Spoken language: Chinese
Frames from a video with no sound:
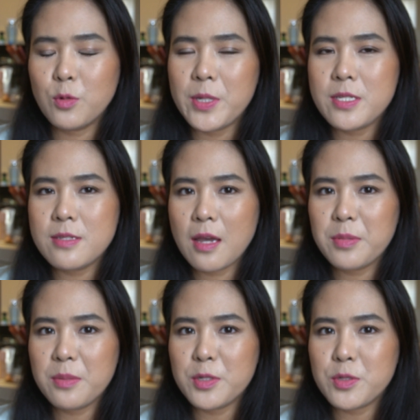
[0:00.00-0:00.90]
我们下
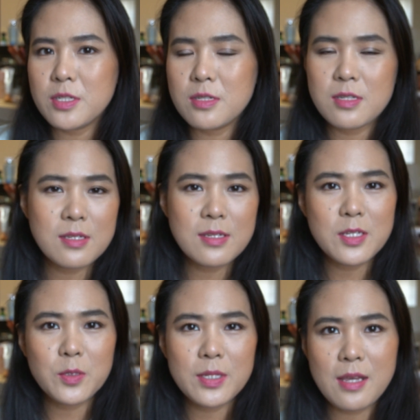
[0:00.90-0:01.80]
篇美妆日记，再
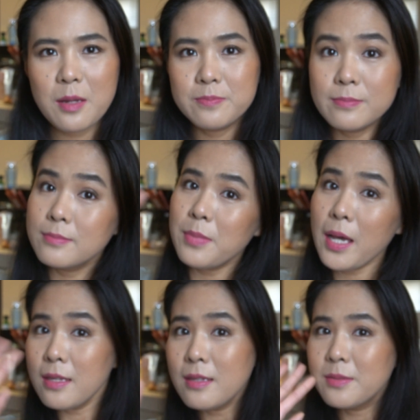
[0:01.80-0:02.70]
见了，大家，拜。